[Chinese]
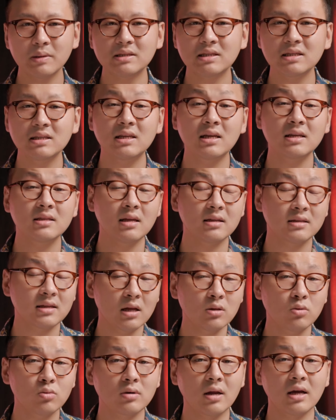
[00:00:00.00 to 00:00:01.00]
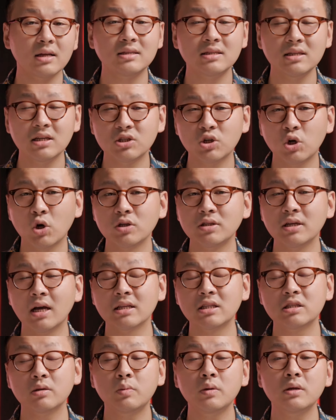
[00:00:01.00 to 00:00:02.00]
么今天再单独来介绍一
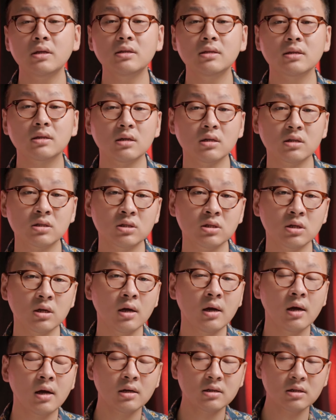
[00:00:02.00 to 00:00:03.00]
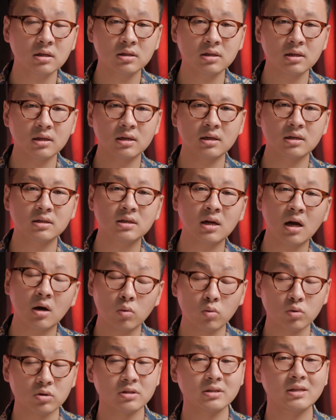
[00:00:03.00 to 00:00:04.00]
下 JPEG 格式。这是一个
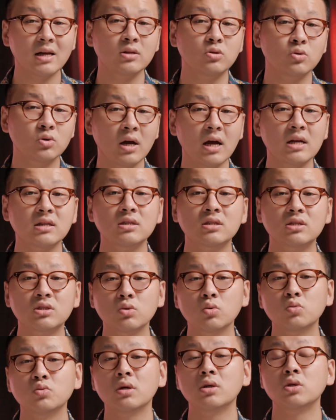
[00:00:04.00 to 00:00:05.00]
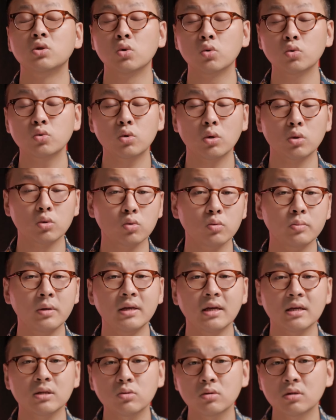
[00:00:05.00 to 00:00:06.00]
上古时代就开始使用的有损图
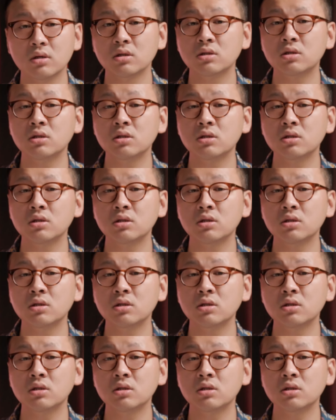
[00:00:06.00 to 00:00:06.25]
片压缩格